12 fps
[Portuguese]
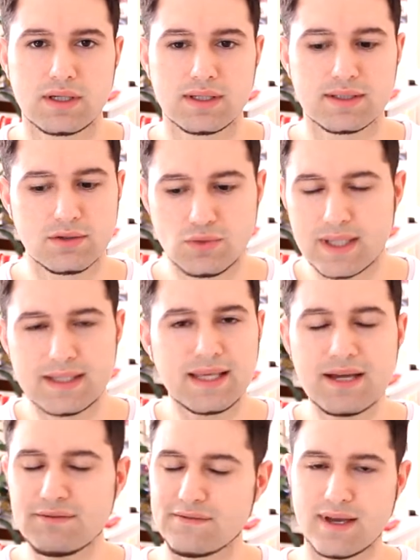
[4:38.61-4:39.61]
Então, não é
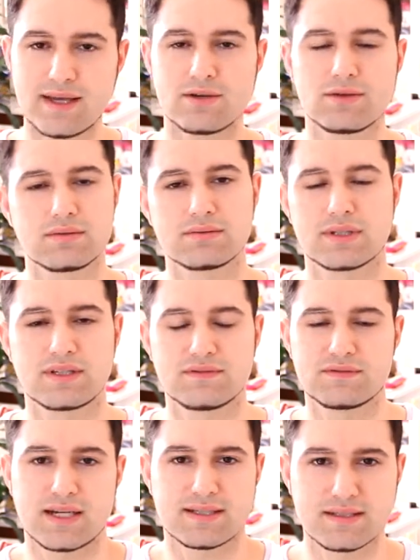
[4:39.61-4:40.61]
nem a fé que
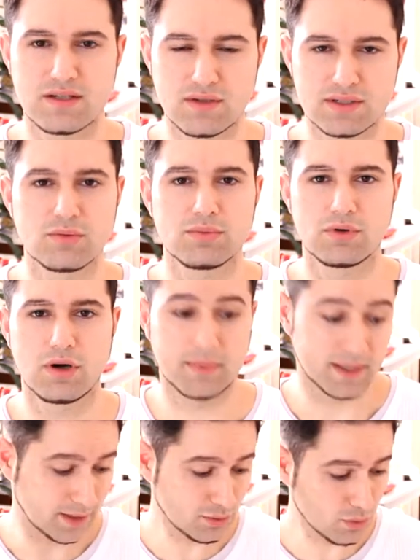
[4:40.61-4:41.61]
traz a salvação para o
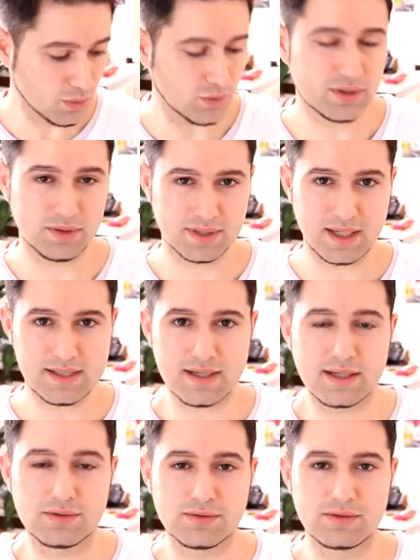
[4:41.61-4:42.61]
homem, indo contra o que está
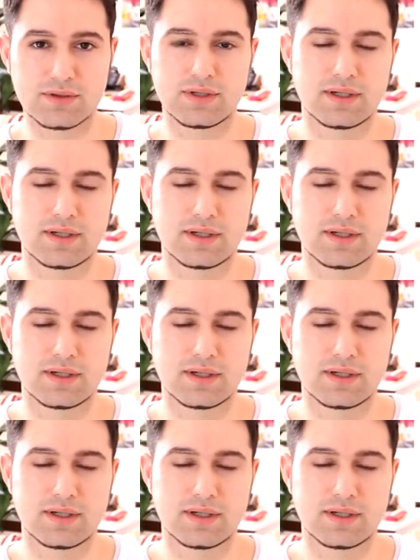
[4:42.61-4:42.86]
escrito.